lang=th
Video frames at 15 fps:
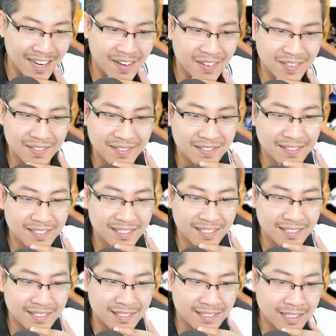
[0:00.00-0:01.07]
แล้ว
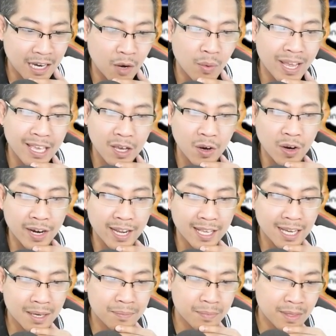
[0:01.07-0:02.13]
เอาไว้ก่อน
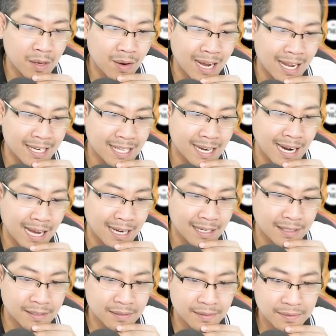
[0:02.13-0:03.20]
นะครับเดี๋ยวอ่านทีหลัง